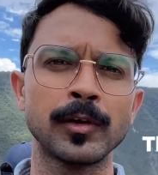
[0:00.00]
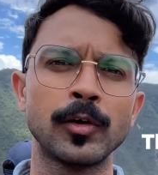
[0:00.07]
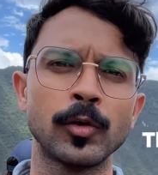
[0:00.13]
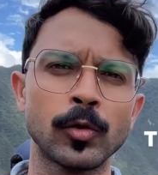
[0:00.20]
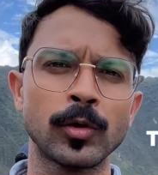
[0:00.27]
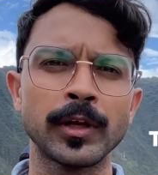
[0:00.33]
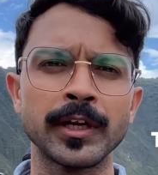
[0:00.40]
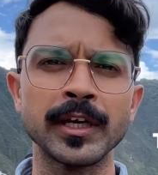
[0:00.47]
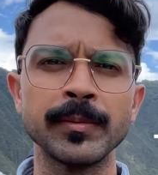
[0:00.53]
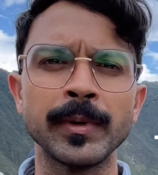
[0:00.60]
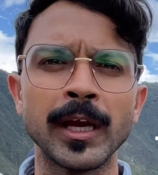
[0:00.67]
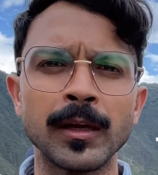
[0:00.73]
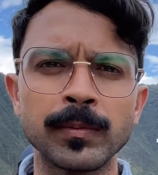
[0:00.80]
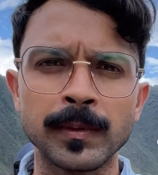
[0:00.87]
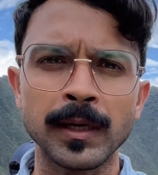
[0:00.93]
ग्रो करने में
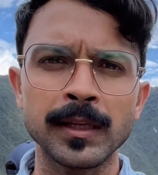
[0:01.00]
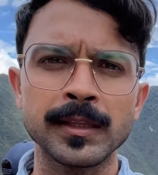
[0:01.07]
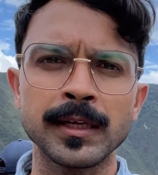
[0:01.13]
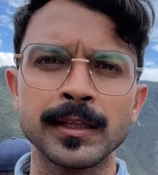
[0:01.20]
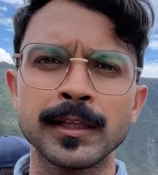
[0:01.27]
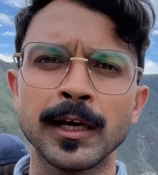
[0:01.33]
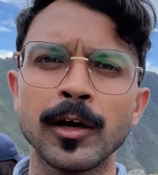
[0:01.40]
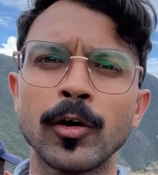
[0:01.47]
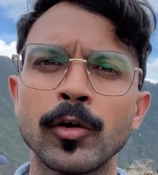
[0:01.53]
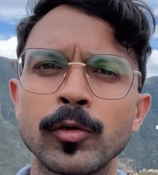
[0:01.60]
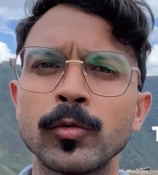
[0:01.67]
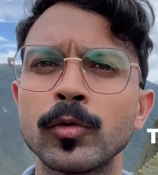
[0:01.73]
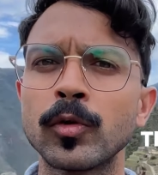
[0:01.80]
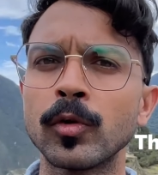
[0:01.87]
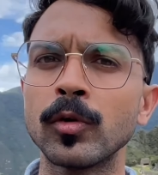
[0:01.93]
हेल्प करता था और
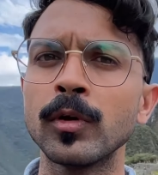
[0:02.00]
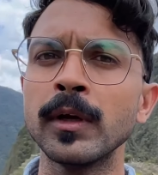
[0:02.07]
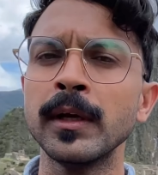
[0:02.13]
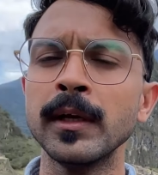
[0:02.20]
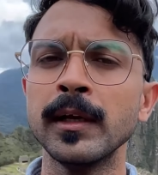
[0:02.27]
उनको